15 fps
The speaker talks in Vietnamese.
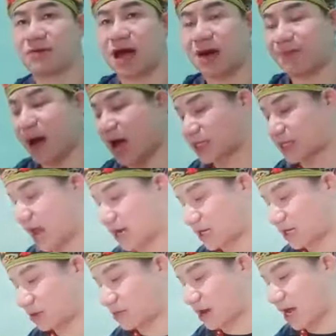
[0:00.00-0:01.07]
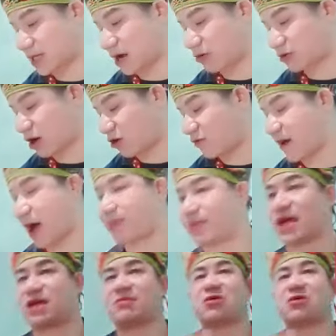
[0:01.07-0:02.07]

ma bang thang định mà nhau nhau pháp đẩy